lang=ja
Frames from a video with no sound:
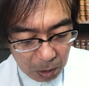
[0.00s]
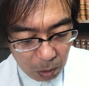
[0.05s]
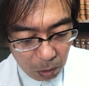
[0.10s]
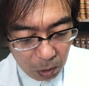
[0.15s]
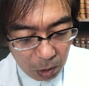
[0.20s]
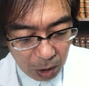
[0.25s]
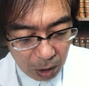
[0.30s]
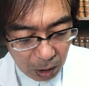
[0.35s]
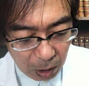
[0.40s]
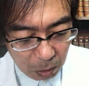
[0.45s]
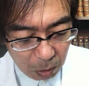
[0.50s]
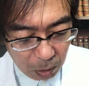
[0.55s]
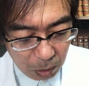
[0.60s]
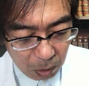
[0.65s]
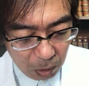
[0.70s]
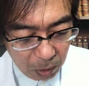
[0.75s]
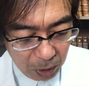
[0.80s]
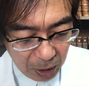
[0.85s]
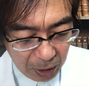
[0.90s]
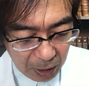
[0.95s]
そういったこ
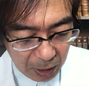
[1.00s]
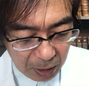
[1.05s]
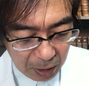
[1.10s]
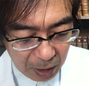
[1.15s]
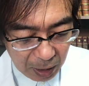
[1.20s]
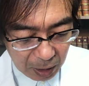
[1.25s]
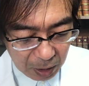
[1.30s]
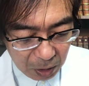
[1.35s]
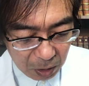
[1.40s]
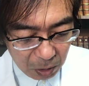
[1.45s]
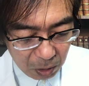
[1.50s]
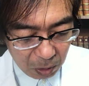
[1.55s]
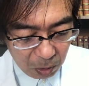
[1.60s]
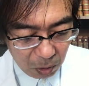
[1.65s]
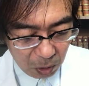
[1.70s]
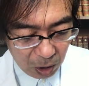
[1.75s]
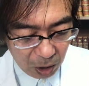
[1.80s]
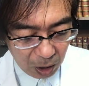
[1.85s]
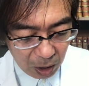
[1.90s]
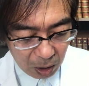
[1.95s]
とをね判断する
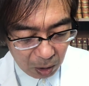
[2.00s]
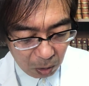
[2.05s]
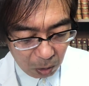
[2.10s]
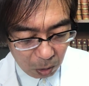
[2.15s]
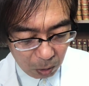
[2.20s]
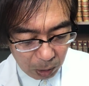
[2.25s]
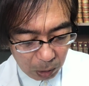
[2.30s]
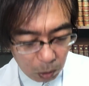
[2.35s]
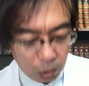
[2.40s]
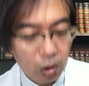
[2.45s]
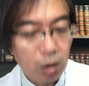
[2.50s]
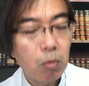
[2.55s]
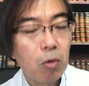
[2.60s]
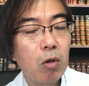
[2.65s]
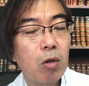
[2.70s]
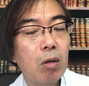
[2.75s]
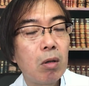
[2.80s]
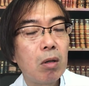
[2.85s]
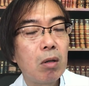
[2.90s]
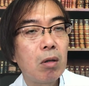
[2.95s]
のに血糖はとて
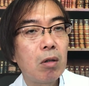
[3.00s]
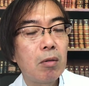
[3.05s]
も